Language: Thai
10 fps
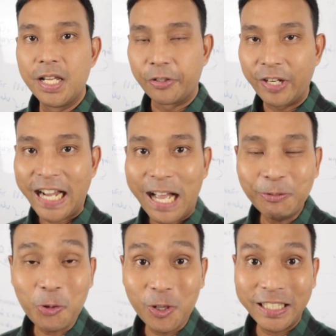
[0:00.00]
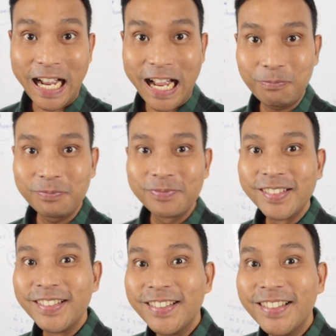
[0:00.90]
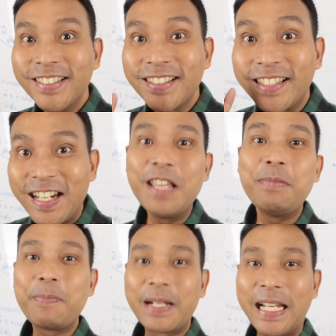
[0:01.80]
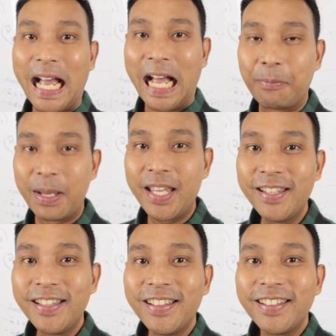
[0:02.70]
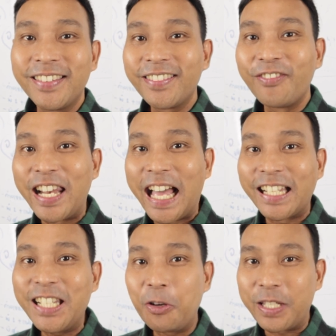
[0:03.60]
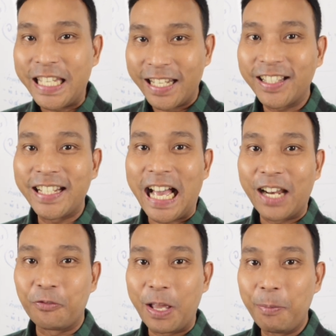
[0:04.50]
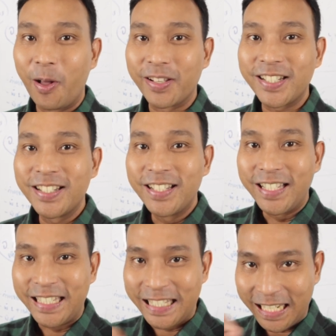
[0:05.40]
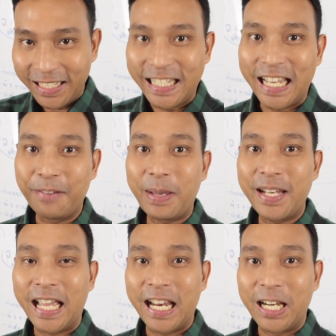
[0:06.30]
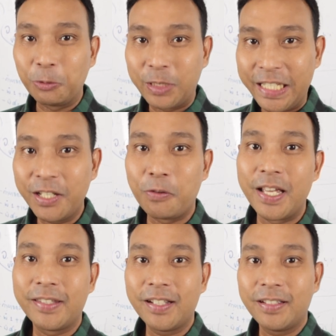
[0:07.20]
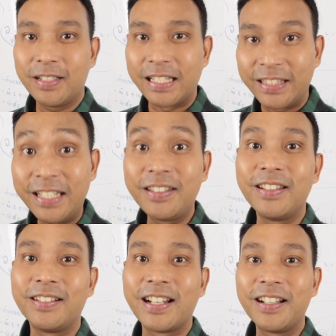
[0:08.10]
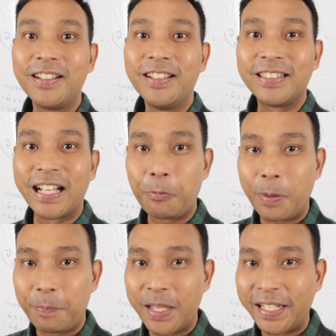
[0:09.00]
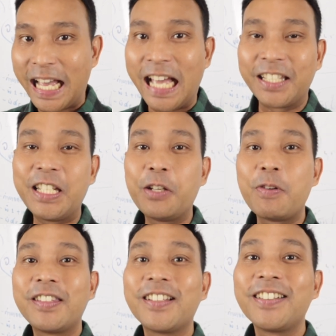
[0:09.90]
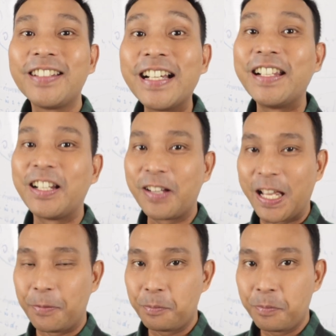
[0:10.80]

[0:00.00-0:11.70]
วัสดีครับทุกคนครับ เคยมีปัญหาไหมเวลาที่เราเขียนกระดานไวบอร์ด เขียนเขียนไปเนี่ยเราทิ้งเอาไว้สักอาทิตย์หนึ่งนะจะเอาแบบนานๆทิ้งเอาไว้สักเดือนหนึ่งแล้วกัน